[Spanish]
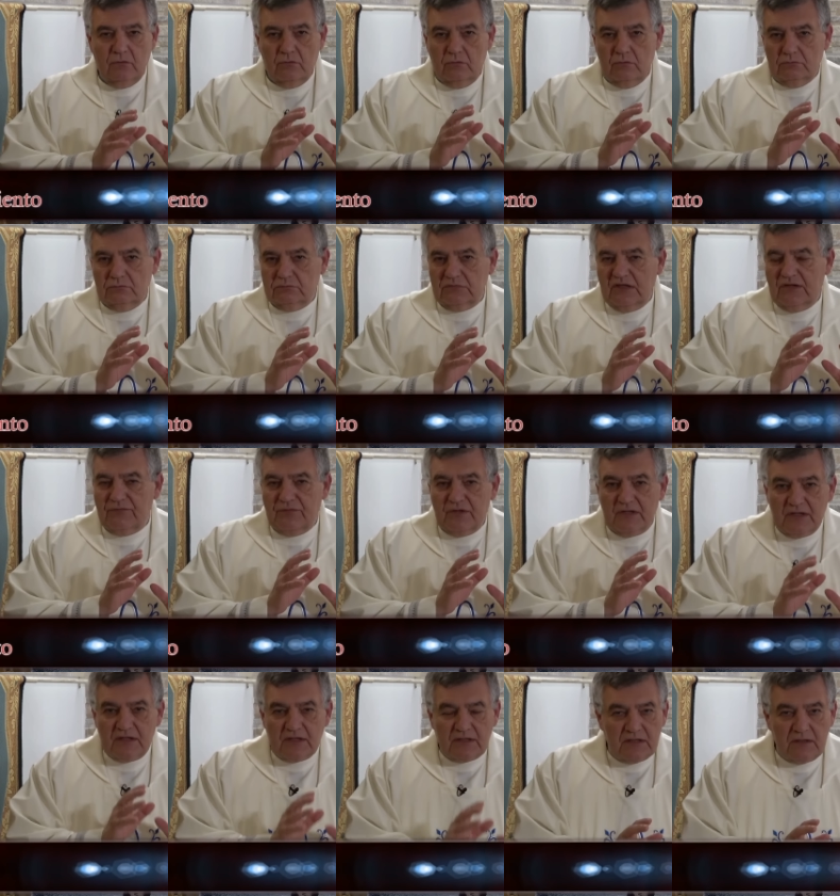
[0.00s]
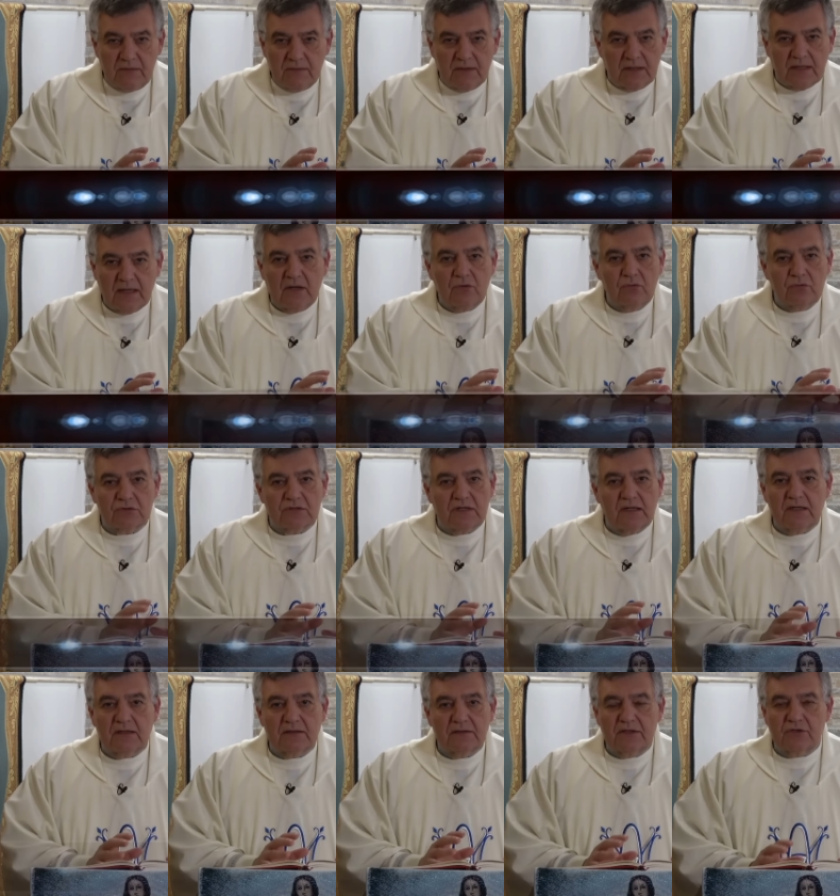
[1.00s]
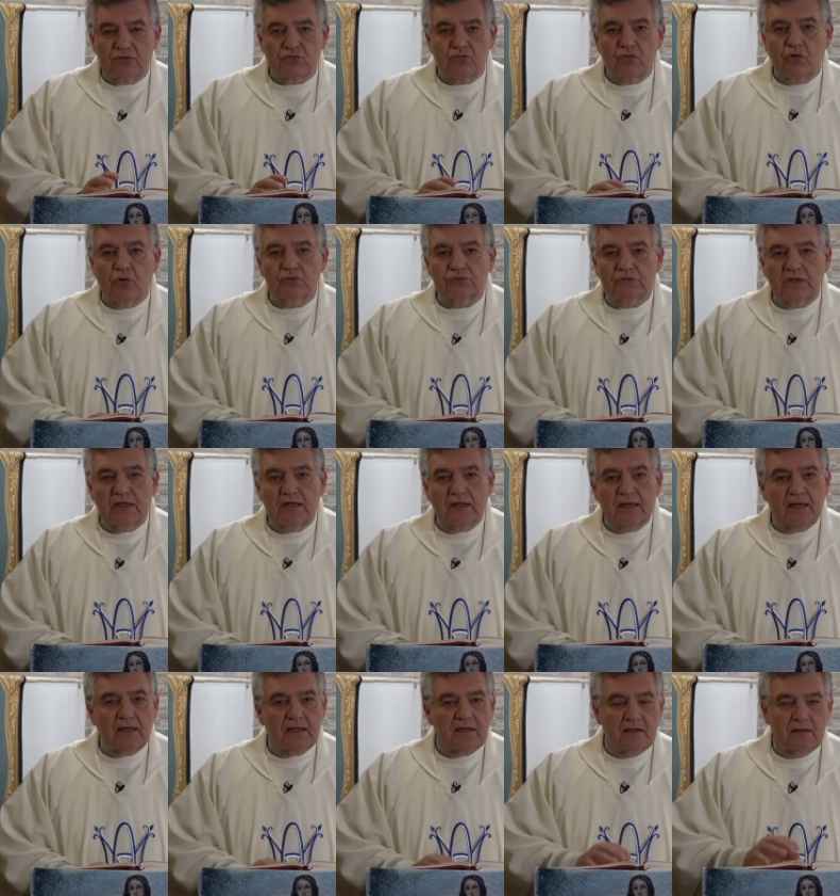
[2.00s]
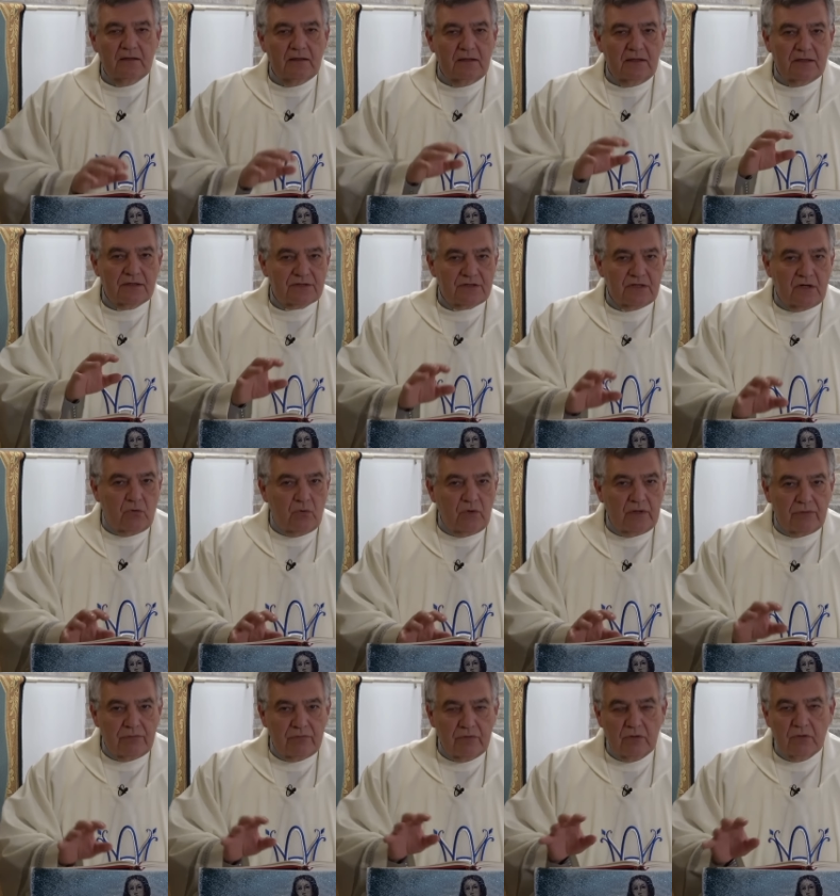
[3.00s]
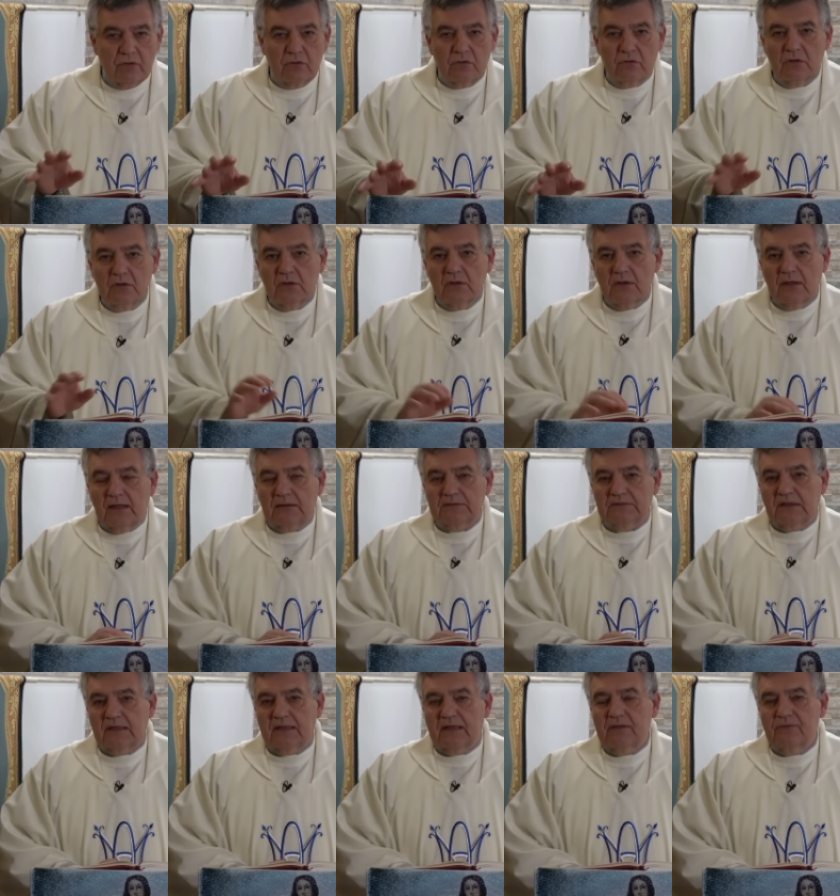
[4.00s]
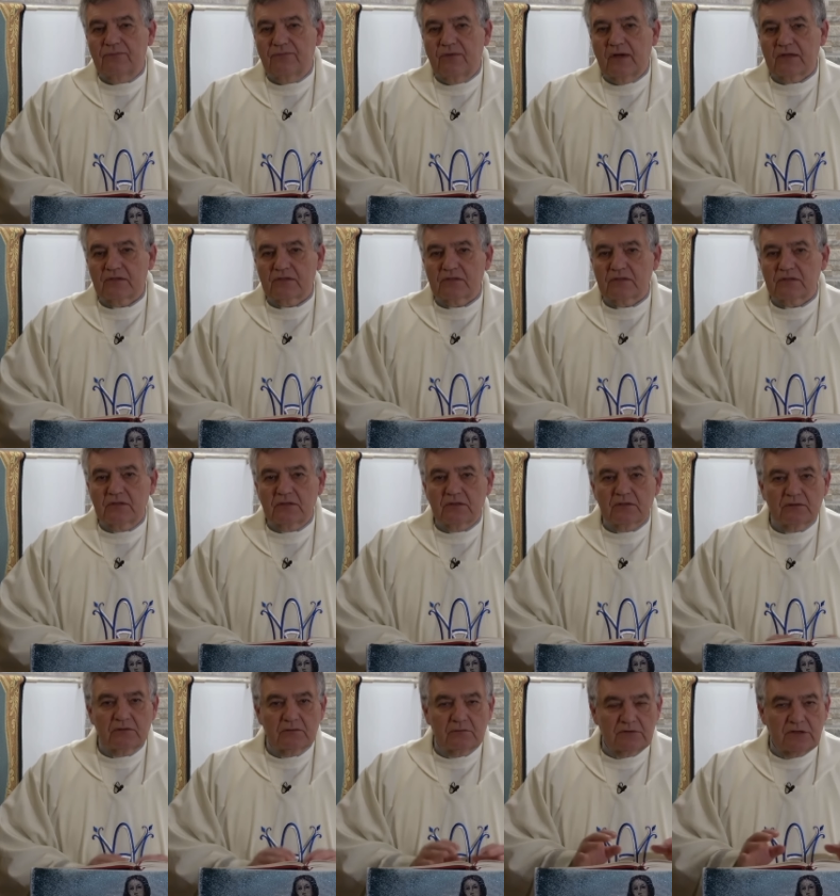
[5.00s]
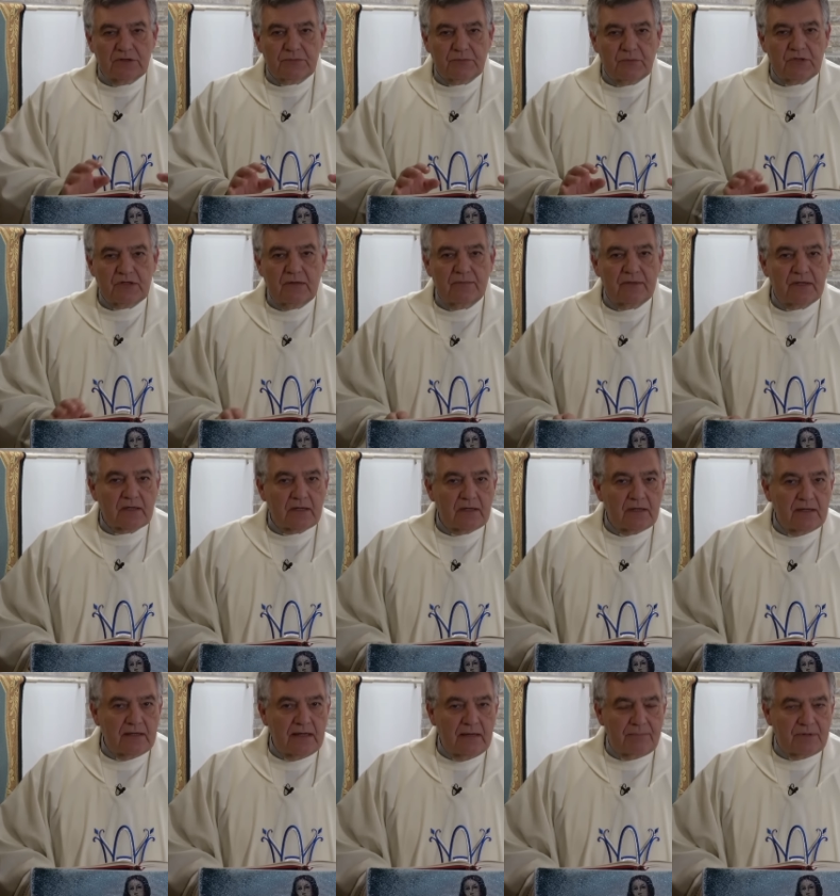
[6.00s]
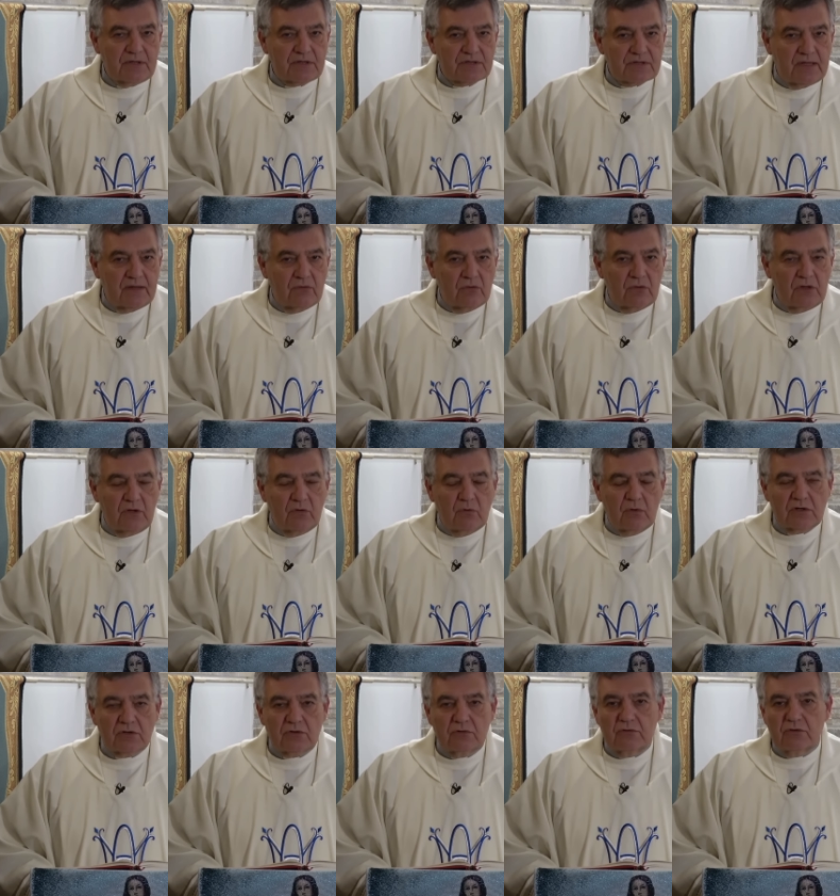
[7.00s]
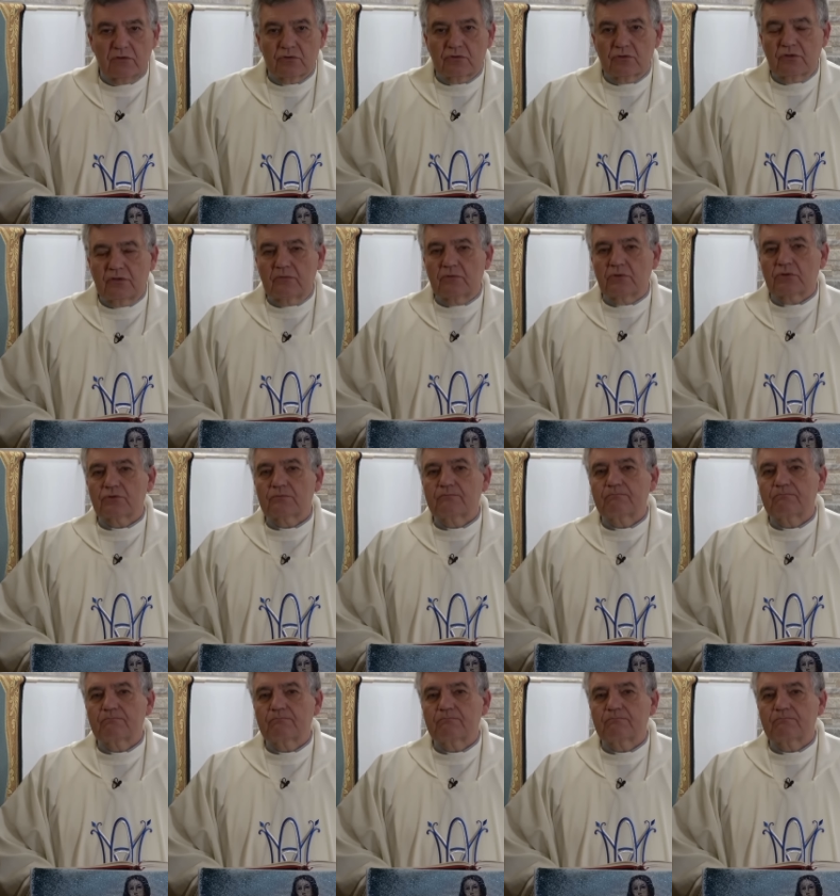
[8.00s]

definitiva causa de su condena en ese juicio ante Caifás eh, después de haberle apresado en el huerto de los olivos.